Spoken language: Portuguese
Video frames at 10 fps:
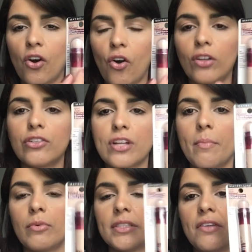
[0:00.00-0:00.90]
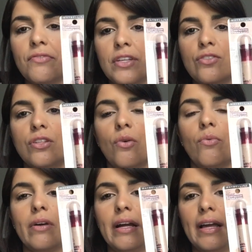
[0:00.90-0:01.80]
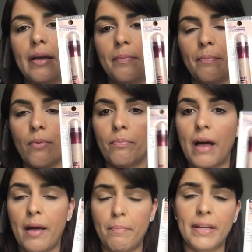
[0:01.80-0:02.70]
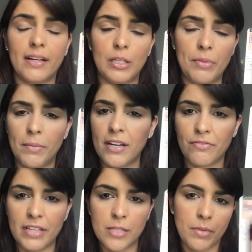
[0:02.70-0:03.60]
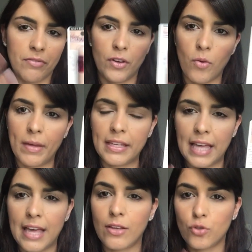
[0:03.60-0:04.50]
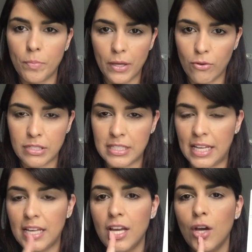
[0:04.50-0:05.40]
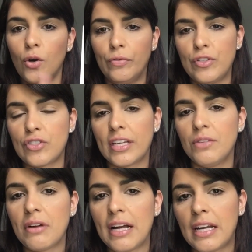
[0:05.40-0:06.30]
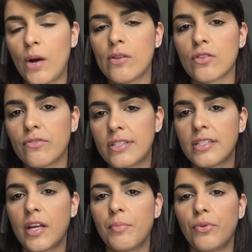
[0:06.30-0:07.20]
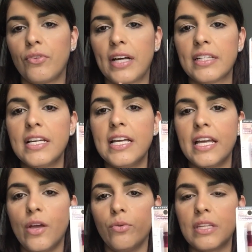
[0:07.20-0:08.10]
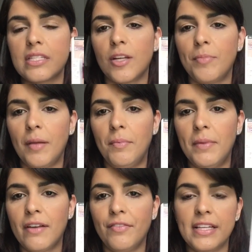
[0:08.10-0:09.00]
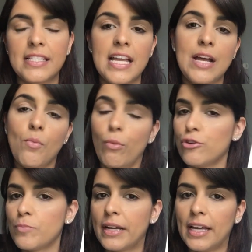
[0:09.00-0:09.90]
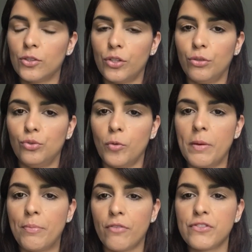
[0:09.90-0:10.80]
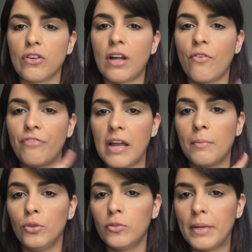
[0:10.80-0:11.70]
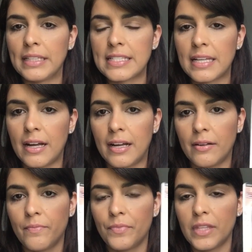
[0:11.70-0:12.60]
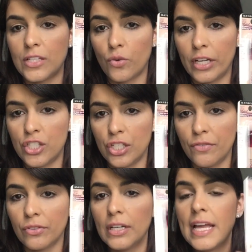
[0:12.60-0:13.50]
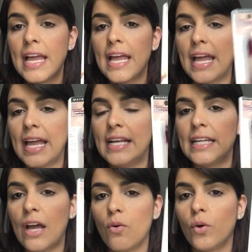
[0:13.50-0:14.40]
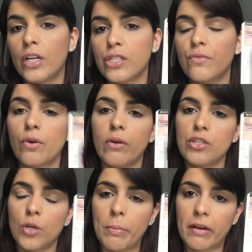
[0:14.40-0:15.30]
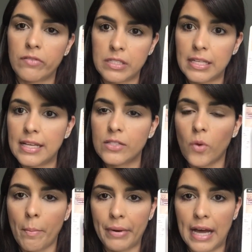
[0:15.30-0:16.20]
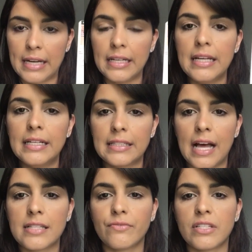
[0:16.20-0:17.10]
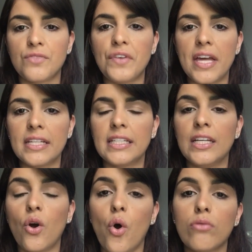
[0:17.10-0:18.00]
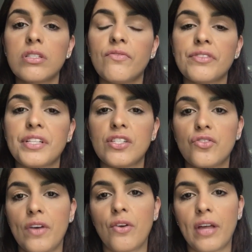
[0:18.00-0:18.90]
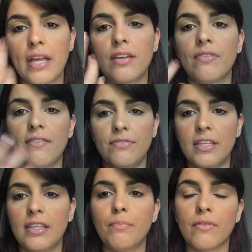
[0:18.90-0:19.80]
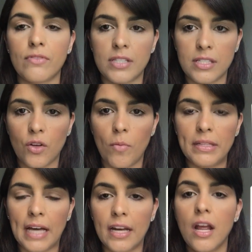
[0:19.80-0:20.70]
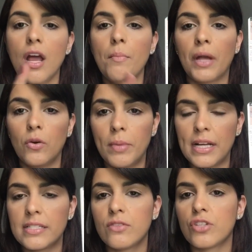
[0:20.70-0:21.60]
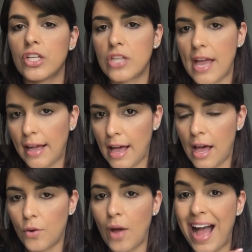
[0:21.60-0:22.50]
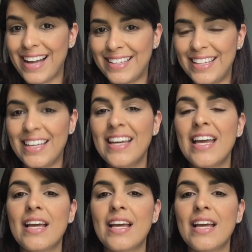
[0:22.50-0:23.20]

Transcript: roda, eu já mostrei vídeos de eu é, aplicando a primeira vez pra ver como é que é e eu super gostei. O vídeo tá aqui no canal, é só vocês darem uma procurada, eu testando pela primeira vez. Um monte de maquiador e youtuber profissional fala muito bem dessa desse corretivo. Ele é um corretivo que eu indico para vocês comprarem, tá? Se vocês vierem aqui ou se vocês tiverem alguém que vai vir aqui para vocês encomendarem. Porque no Brasil, gente, é caro. Aqui